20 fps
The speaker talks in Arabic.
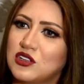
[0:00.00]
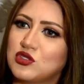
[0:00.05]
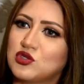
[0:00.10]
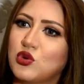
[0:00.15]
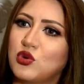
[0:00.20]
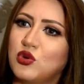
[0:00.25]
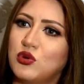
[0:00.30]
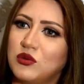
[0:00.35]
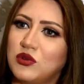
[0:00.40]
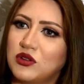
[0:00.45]

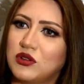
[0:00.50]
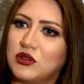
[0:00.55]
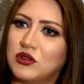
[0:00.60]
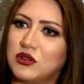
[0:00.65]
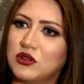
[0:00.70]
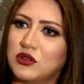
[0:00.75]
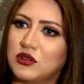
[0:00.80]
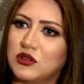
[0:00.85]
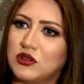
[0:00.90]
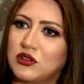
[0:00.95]
تكون
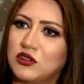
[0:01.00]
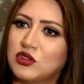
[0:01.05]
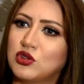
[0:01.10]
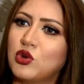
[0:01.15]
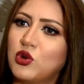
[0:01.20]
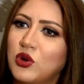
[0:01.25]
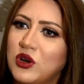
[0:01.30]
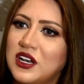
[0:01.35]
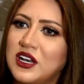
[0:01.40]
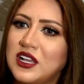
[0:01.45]
آه،
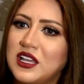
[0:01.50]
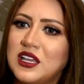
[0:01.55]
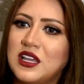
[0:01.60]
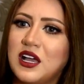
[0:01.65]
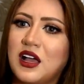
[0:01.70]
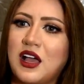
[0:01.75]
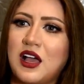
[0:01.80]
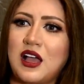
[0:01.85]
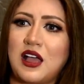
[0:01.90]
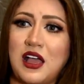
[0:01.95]
الدور اللي
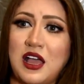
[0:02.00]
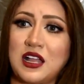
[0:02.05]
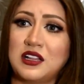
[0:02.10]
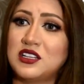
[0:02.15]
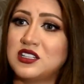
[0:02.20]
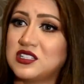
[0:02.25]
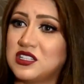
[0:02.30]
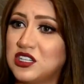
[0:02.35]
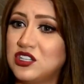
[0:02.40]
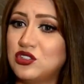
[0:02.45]
هي
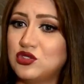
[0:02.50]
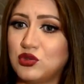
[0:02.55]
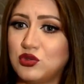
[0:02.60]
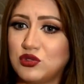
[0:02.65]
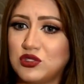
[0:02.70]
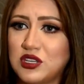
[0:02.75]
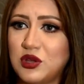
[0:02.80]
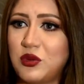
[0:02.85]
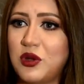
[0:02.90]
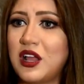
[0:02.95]
عادي
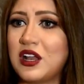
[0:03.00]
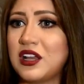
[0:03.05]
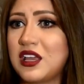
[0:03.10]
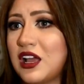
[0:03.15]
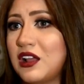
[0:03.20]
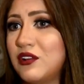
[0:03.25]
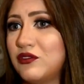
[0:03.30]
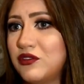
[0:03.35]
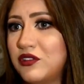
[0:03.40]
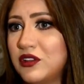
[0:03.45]
تعيشه سواء
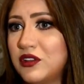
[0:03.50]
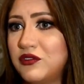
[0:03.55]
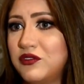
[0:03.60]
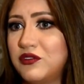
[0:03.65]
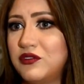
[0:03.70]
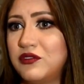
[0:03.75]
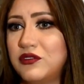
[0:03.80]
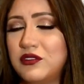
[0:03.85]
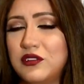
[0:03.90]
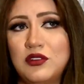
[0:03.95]
كان في,
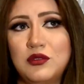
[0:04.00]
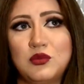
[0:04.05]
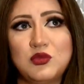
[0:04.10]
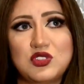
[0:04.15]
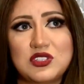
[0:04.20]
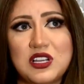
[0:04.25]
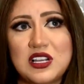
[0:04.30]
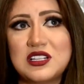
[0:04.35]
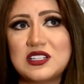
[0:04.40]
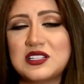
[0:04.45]
في
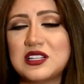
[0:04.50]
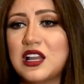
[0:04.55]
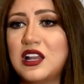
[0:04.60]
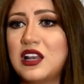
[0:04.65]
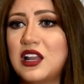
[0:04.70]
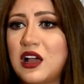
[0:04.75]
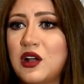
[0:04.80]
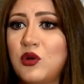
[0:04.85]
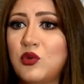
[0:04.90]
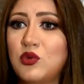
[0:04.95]

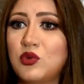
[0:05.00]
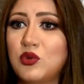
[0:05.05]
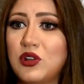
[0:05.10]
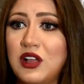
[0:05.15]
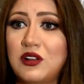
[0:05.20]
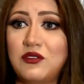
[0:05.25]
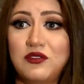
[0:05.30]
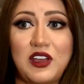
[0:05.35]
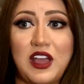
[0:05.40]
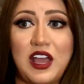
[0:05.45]
مسلسل أو
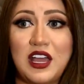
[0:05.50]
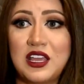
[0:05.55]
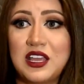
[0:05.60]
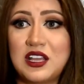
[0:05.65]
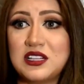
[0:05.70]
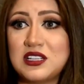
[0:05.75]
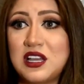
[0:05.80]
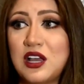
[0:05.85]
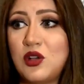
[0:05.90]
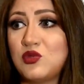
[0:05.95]
كان في
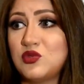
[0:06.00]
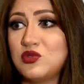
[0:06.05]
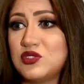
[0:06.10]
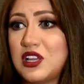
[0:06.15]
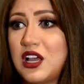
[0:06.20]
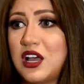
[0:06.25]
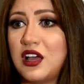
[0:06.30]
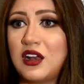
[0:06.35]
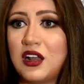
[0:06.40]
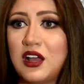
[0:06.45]
حياتها أو
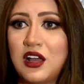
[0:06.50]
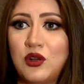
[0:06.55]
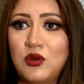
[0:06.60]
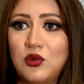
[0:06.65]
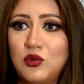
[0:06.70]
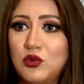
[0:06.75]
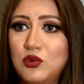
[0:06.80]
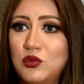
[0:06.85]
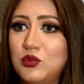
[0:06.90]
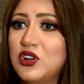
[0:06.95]
سهرة
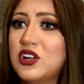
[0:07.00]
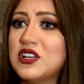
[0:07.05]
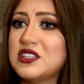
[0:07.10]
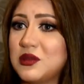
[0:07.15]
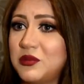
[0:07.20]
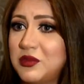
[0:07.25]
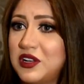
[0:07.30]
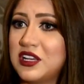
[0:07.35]
أو المناسبة